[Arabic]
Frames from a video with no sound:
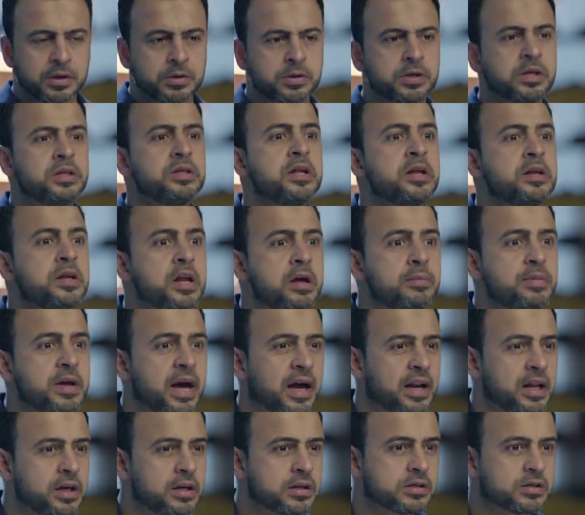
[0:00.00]
سيدنا النبي
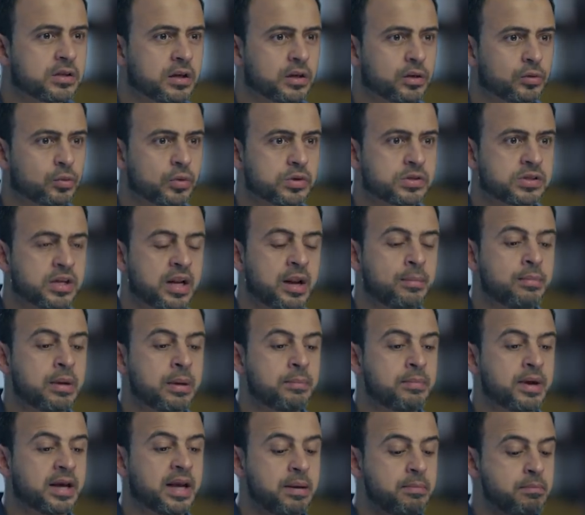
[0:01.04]
عليه الصلاه والسلام
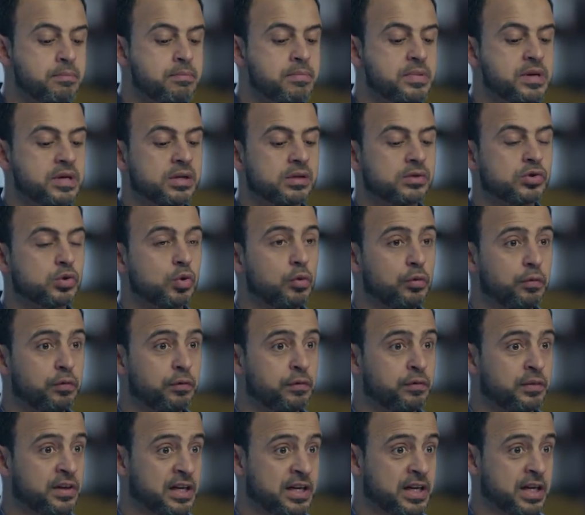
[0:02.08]
لما كان
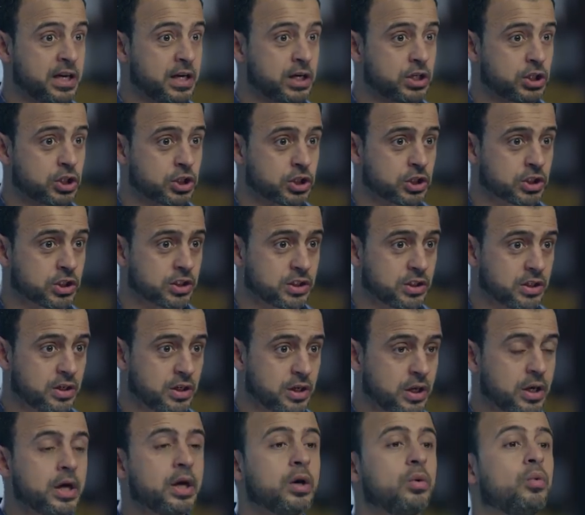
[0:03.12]
بيصف الجيش
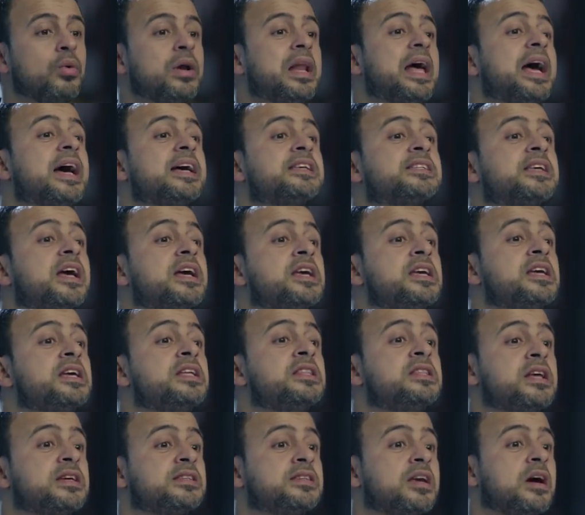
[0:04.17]
ولقى
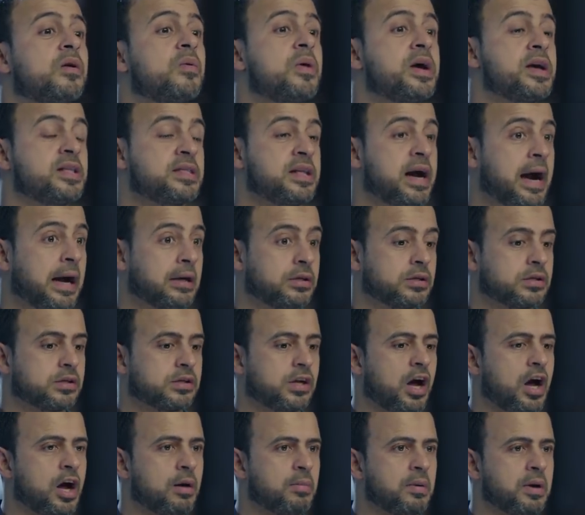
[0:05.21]
سيدنا سواد احد
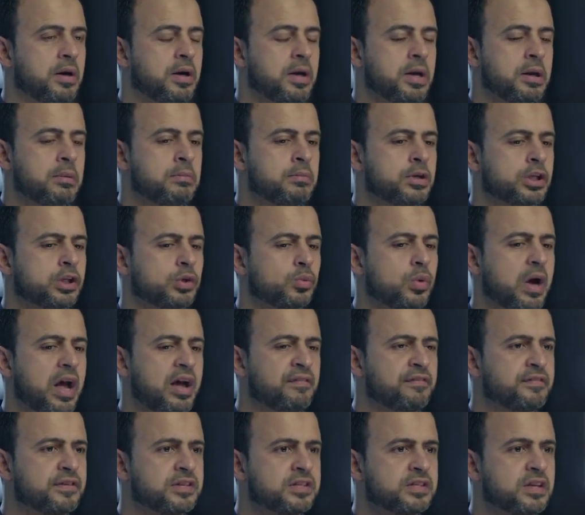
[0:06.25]
الصحابه مش
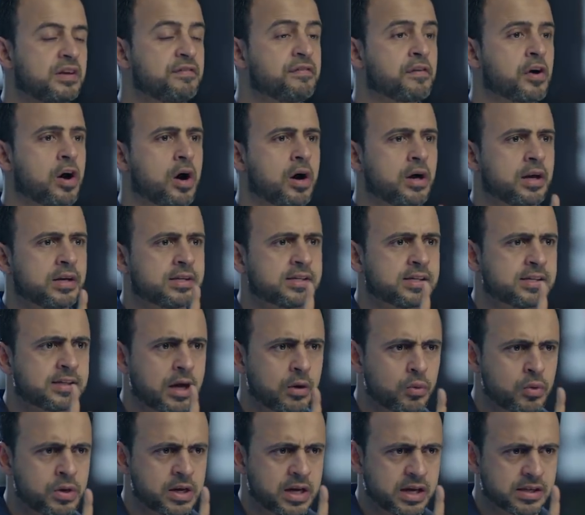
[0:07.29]
واقف في الصف قال
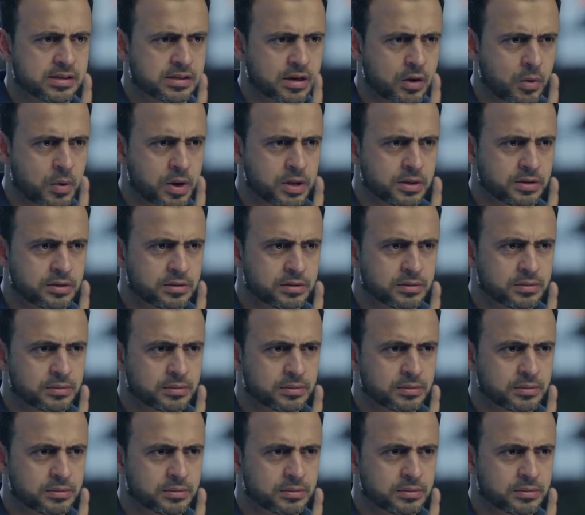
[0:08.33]
استوي يا سواد